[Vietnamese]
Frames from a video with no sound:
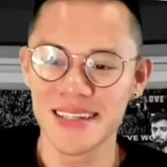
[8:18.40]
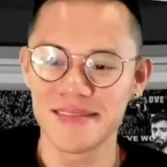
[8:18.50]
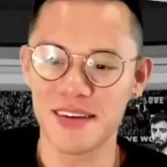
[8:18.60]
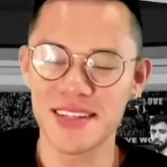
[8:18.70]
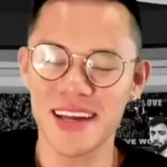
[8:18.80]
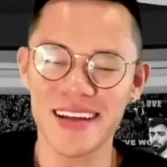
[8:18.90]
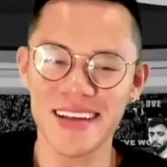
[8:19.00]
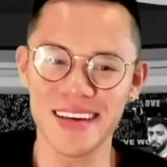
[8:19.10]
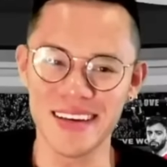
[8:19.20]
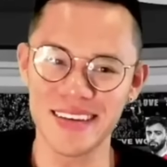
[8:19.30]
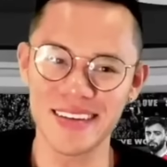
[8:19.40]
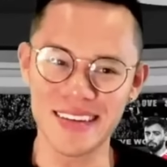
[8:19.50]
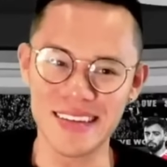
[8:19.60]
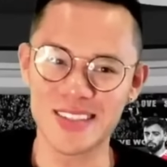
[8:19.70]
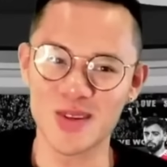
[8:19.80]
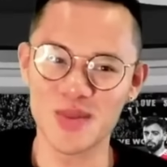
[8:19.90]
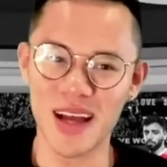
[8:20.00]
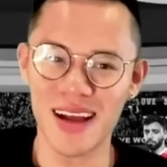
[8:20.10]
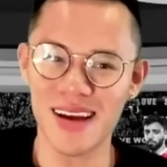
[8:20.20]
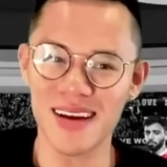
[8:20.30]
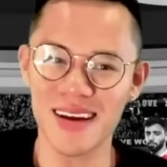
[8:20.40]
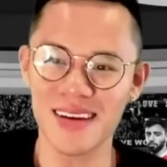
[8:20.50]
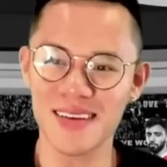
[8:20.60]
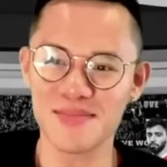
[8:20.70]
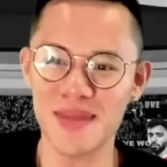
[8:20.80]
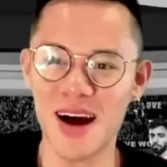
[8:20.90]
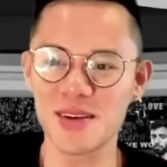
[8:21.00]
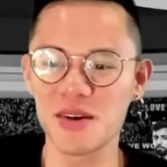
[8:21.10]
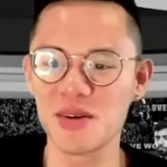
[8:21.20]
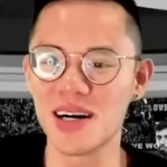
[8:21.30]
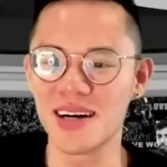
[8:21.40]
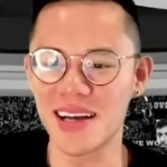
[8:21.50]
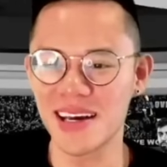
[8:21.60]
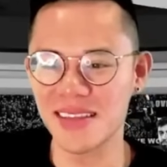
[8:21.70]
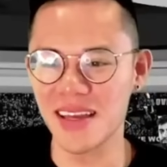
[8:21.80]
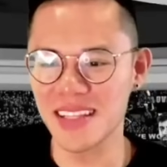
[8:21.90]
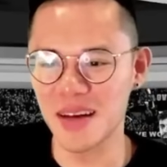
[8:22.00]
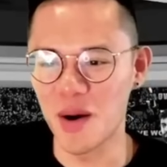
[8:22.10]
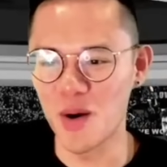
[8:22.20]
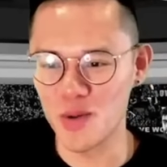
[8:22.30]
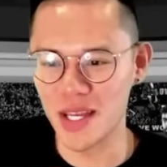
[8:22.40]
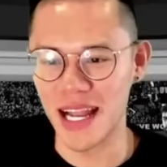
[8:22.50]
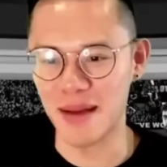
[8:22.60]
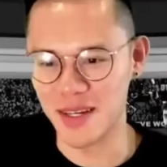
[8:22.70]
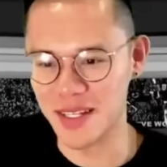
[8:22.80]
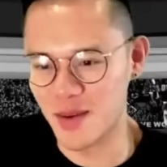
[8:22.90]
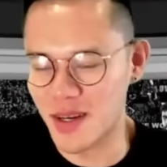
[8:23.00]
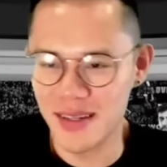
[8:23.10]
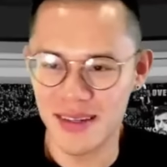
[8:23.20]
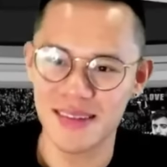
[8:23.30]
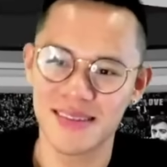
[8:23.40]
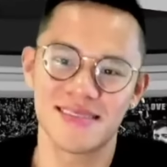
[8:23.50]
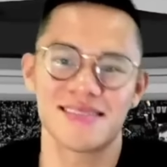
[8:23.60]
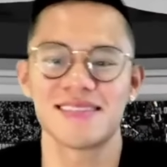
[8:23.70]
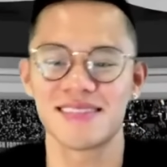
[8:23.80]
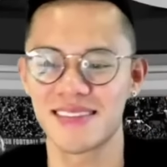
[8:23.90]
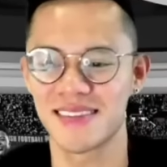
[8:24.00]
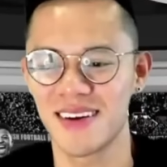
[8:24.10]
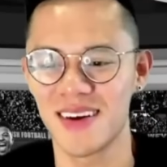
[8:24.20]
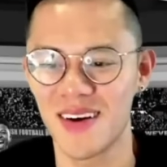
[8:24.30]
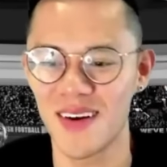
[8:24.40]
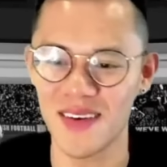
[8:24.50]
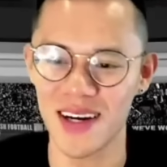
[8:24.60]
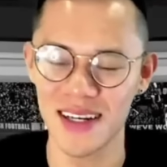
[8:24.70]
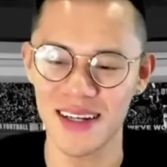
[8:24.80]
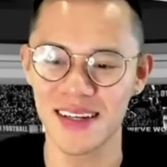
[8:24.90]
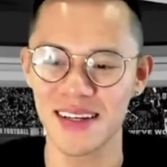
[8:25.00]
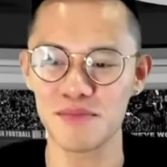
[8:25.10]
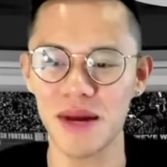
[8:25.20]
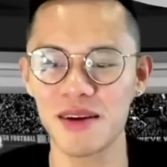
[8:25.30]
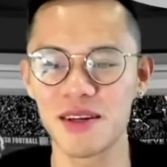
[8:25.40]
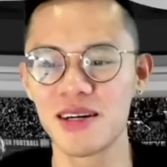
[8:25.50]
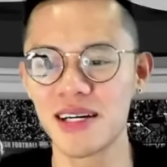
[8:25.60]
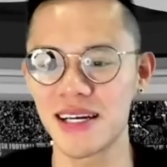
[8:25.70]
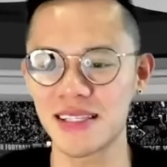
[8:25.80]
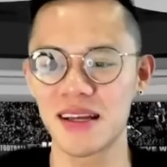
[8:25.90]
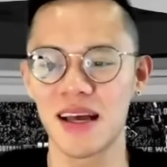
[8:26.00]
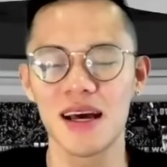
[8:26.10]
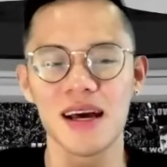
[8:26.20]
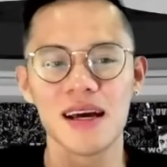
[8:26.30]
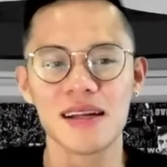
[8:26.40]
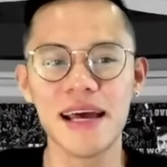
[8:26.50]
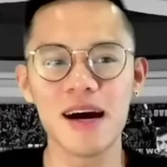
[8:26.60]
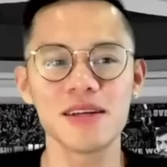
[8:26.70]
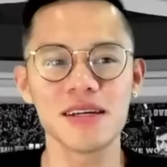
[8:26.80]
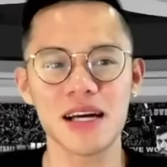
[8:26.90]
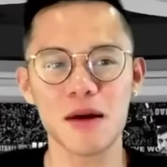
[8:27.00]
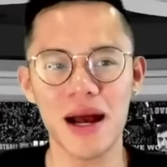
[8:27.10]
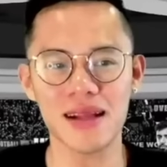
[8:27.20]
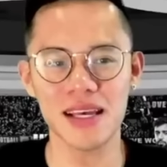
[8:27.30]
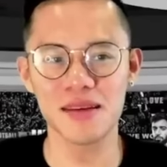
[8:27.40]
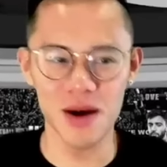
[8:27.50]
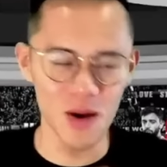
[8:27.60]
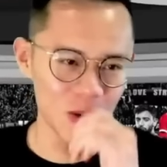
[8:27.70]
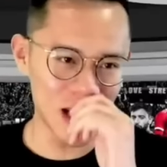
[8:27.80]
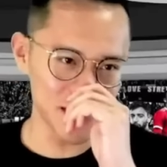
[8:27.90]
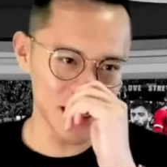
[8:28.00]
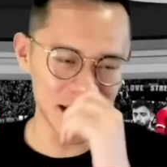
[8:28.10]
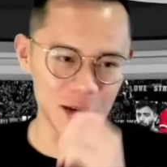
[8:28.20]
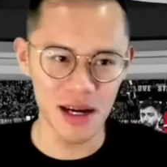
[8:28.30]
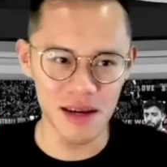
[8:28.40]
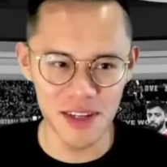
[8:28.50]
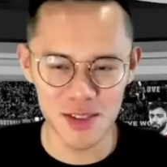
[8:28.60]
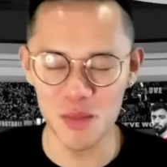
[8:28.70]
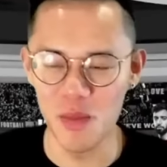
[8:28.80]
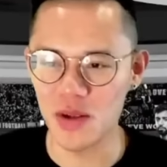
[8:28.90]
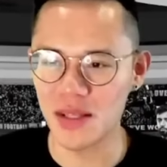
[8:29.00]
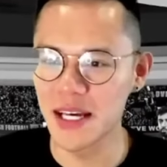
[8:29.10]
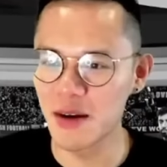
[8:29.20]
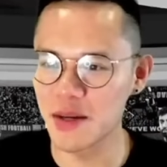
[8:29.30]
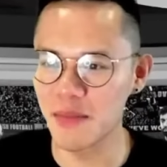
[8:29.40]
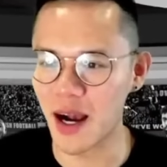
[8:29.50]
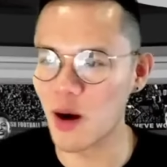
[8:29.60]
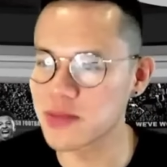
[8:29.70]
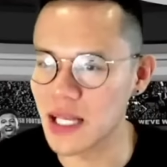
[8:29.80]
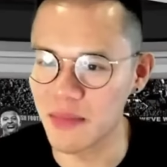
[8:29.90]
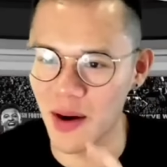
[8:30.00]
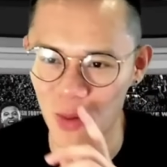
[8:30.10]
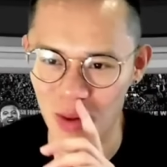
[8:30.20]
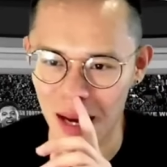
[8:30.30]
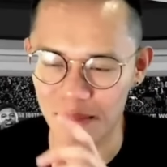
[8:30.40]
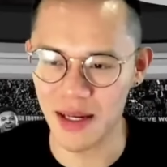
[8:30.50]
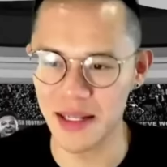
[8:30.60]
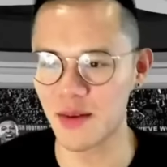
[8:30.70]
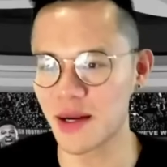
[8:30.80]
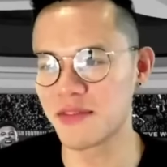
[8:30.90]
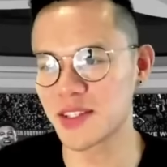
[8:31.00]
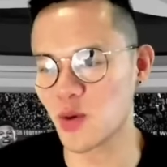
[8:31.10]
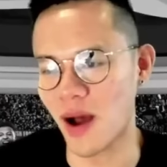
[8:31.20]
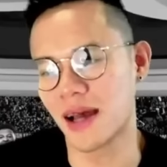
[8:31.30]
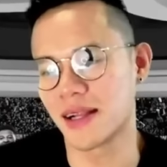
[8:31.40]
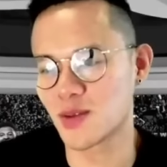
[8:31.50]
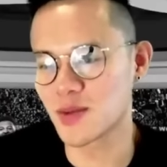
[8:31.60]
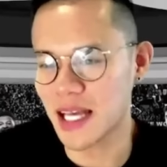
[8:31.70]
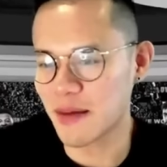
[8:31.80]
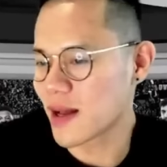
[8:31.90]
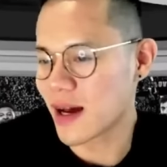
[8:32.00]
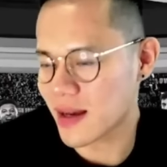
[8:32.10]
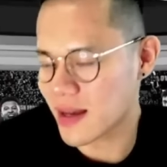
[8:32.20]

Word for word: Và vì thế thì chúng ta, bao nhiêu người ở đây tin là em u có thể làm được cái điều đấy. Ok, bao nhiêu người ở đây tin. Nếu như các bạn tin em u làm được cái điều đấy, viết số một. Nếu như bạn không tin em u làm được cái điều đấy, viết số hai. Để tôi xem là